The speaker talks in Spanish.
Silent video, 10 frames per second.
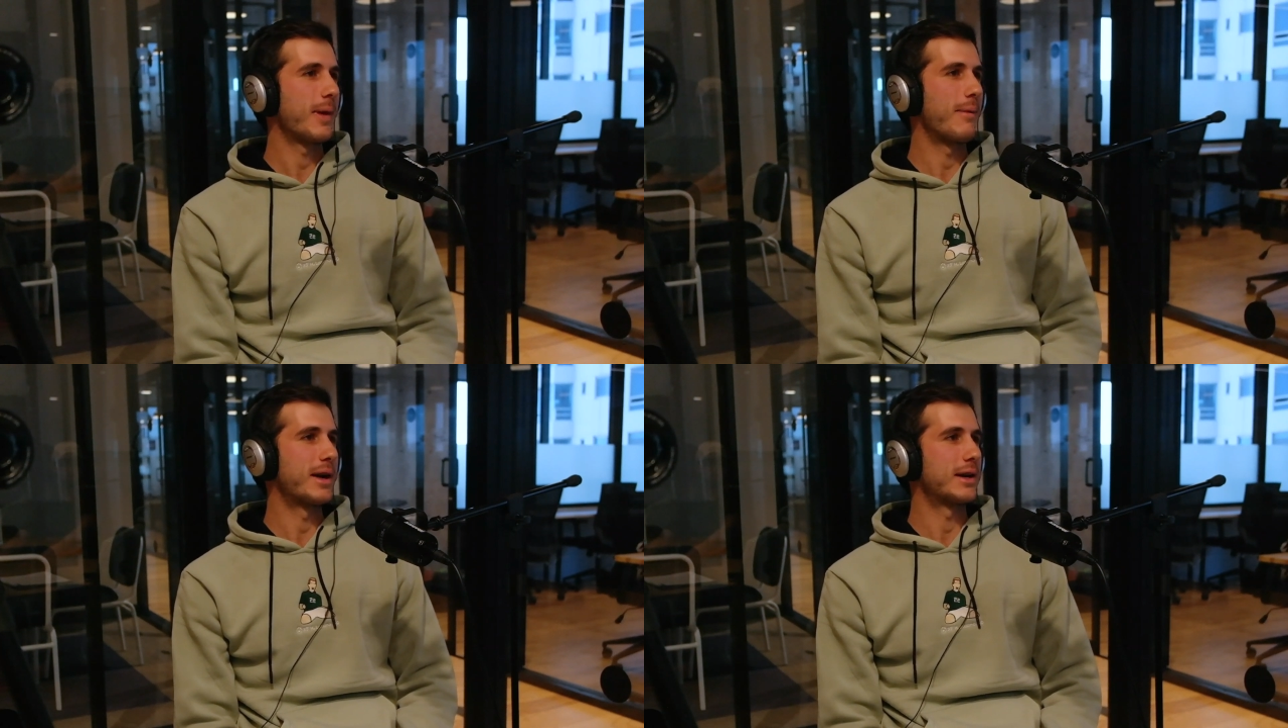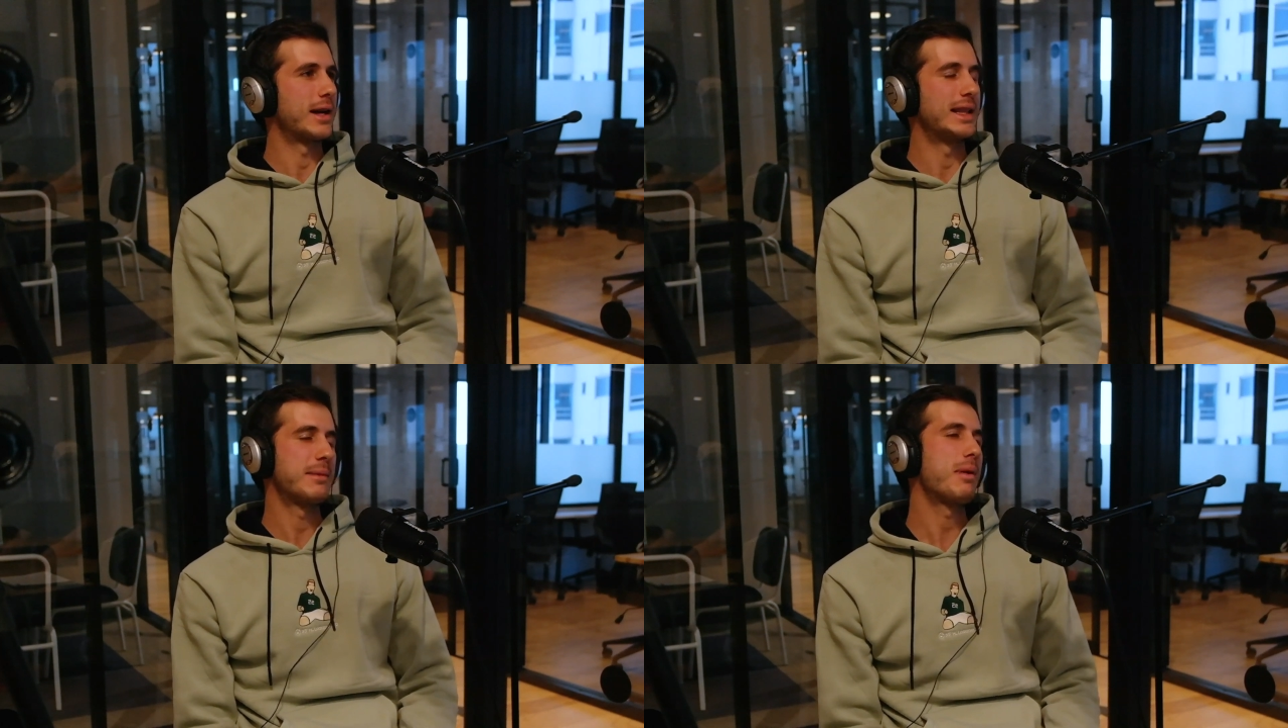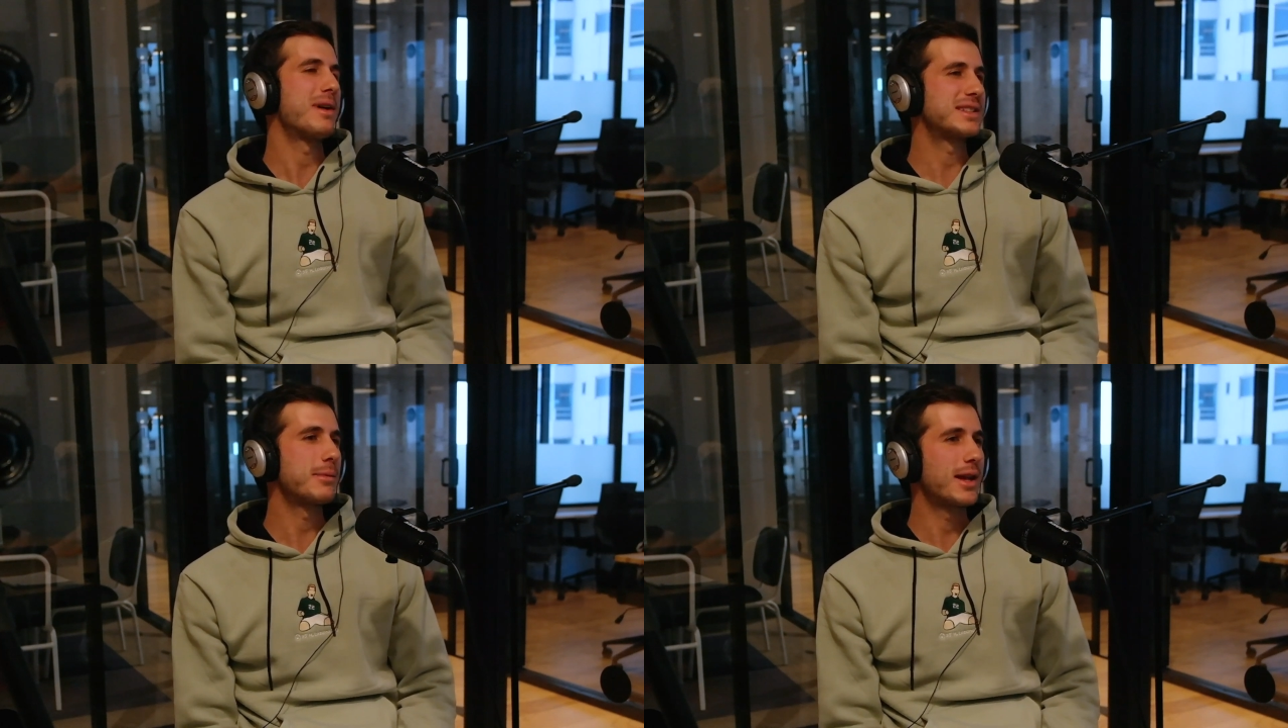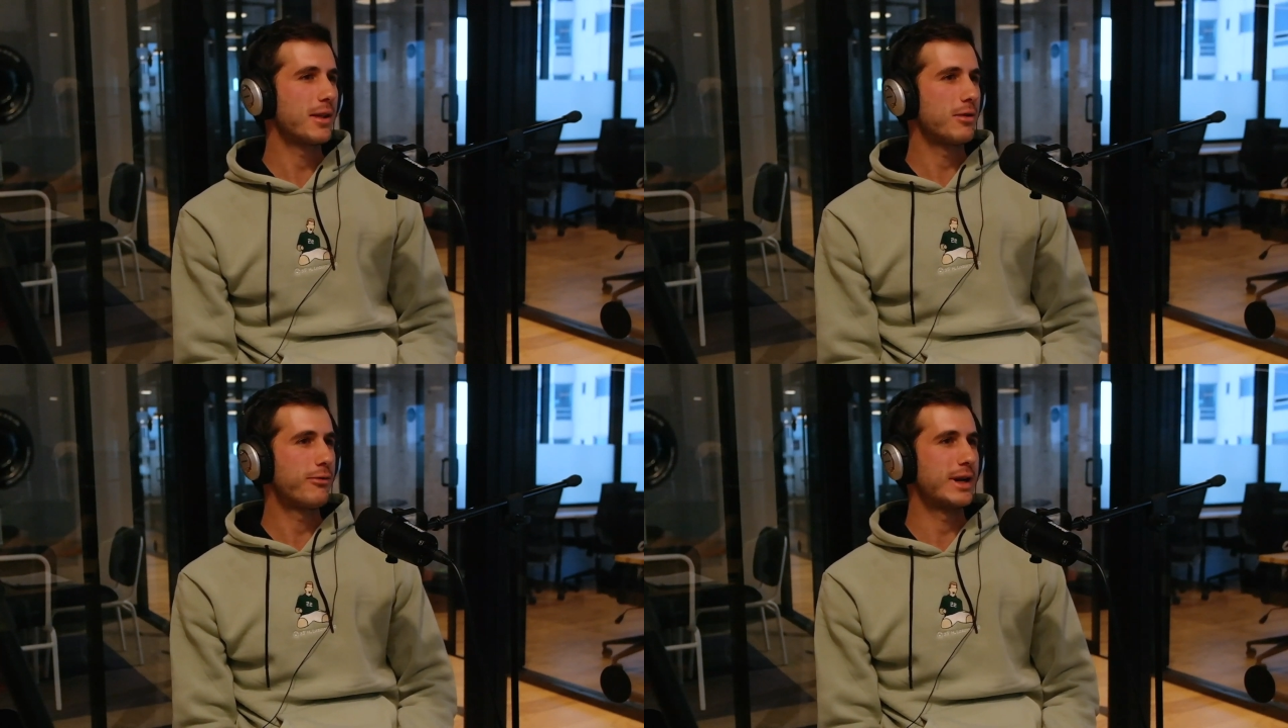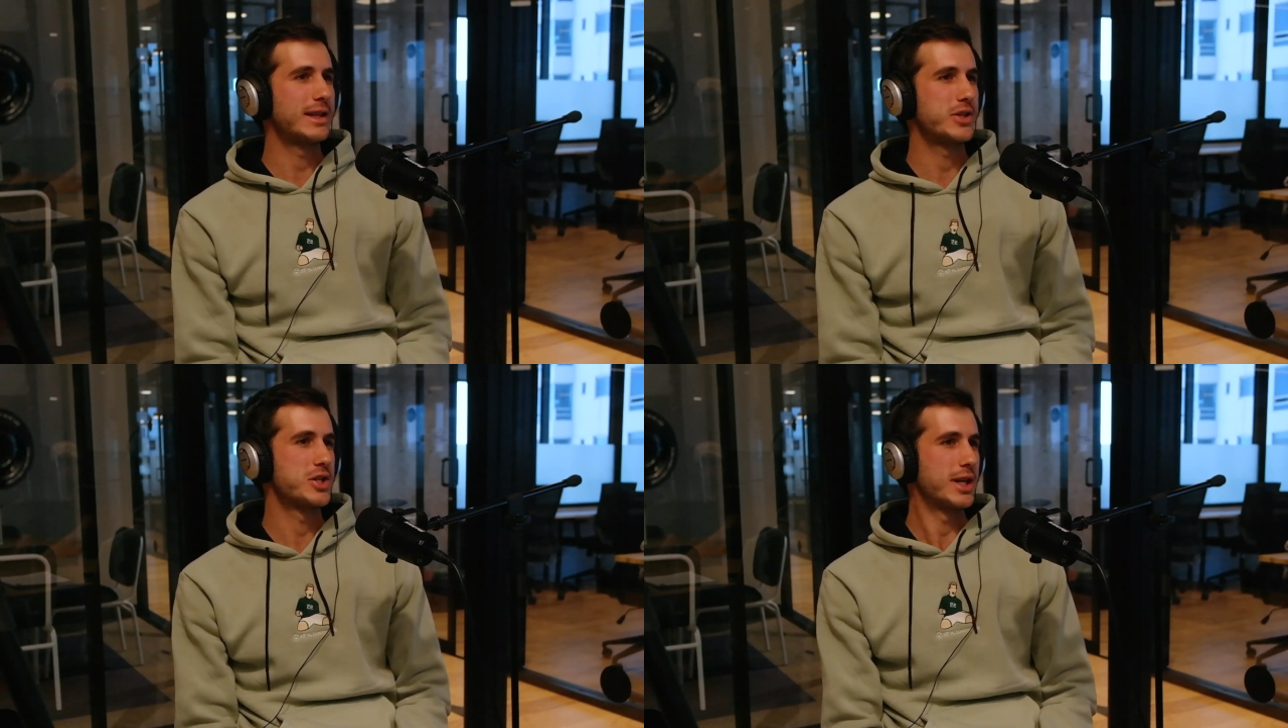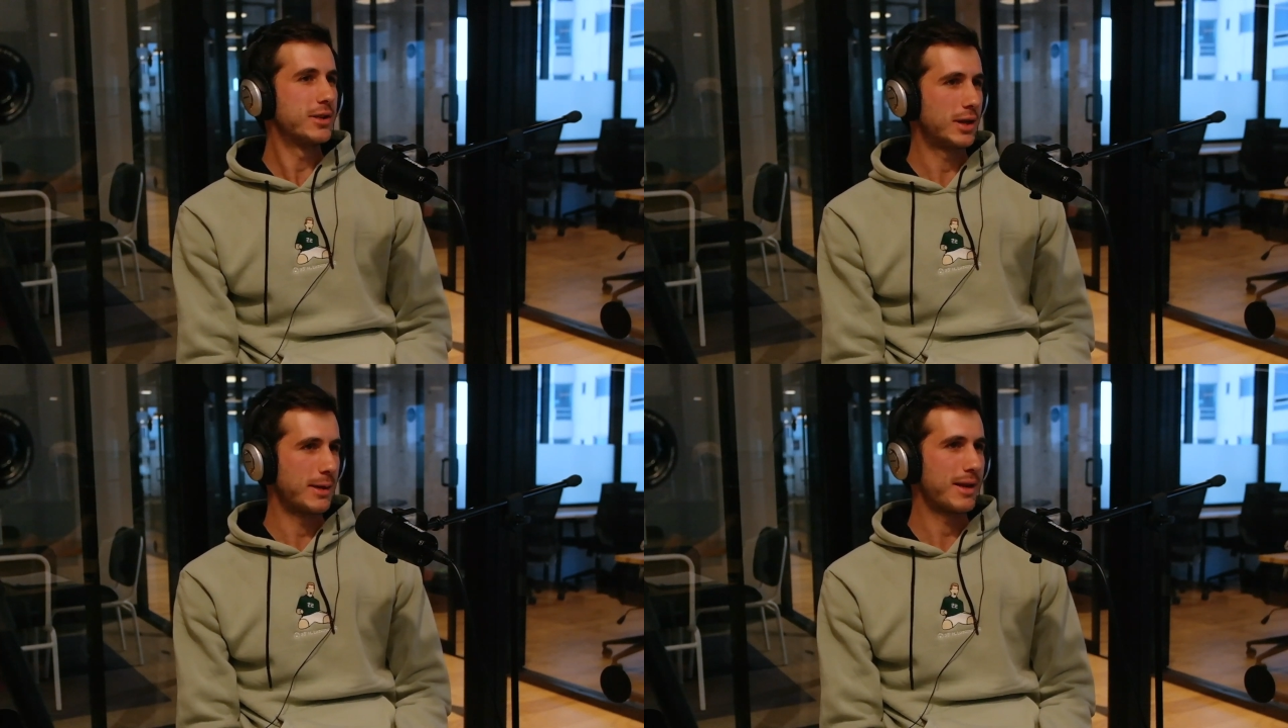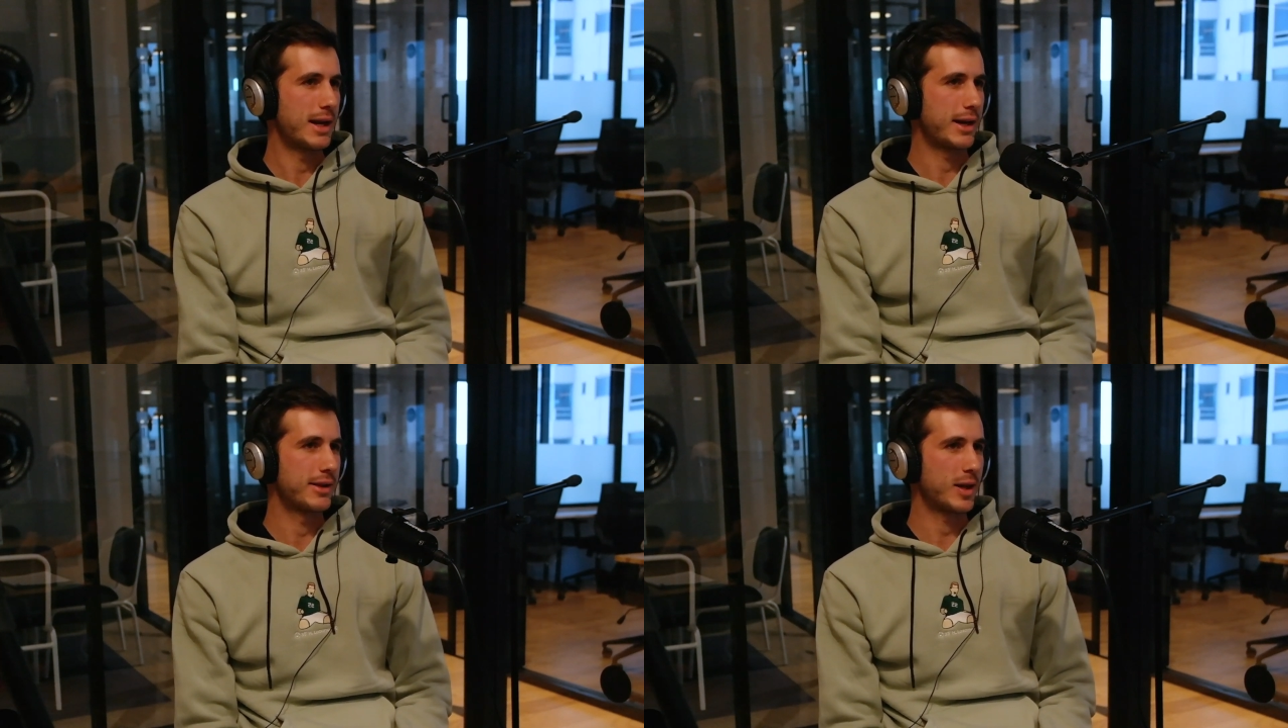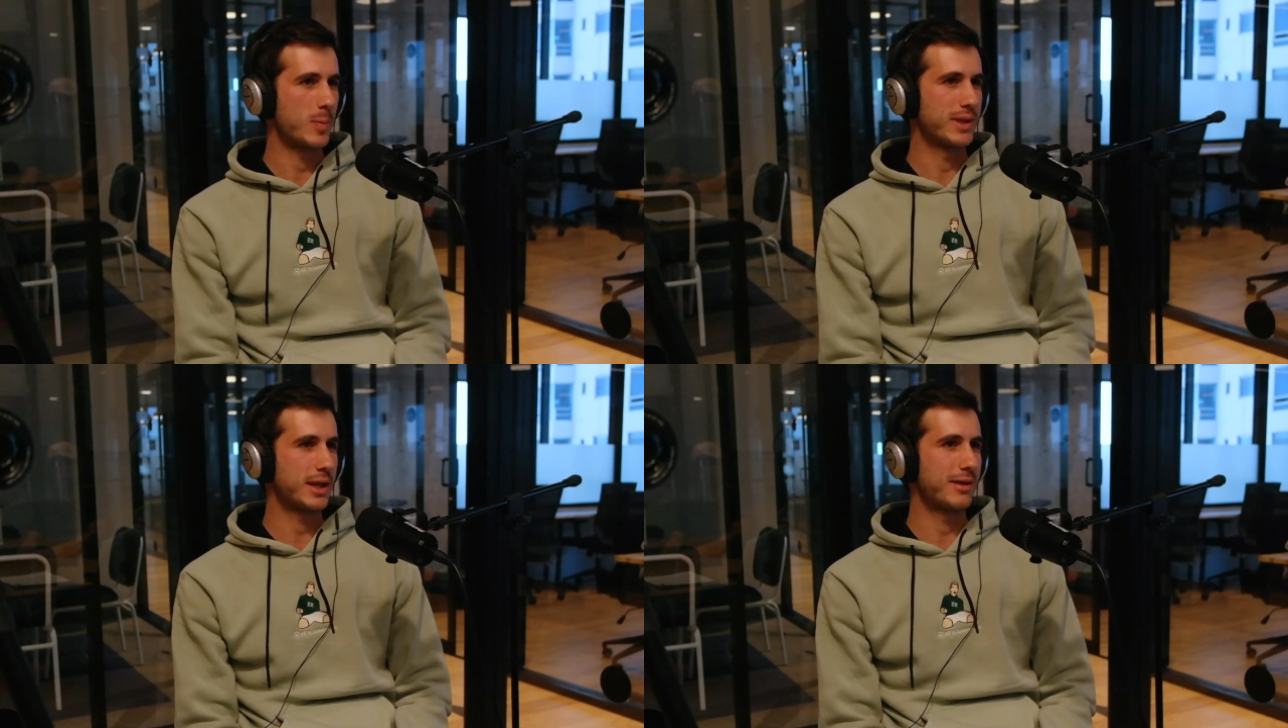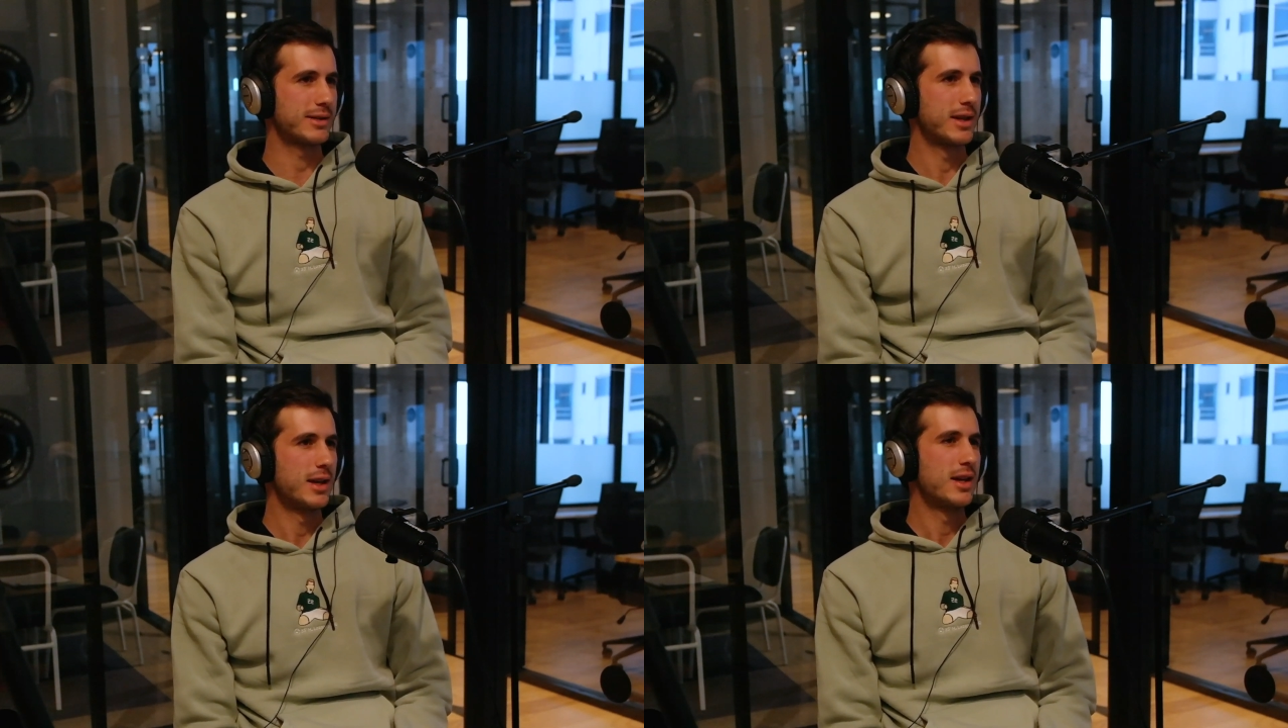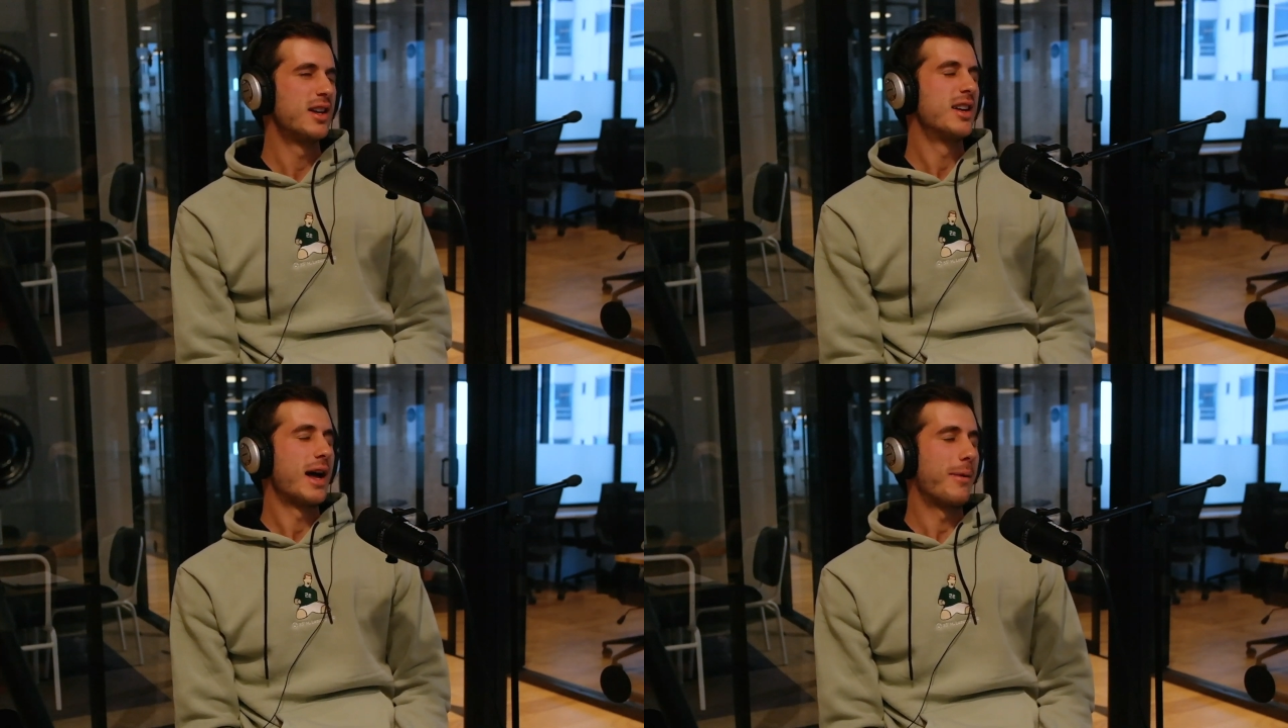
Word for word: A ver, el tema más hablado fue el de Chicharito y el de Vela, que ahorita comentabas. A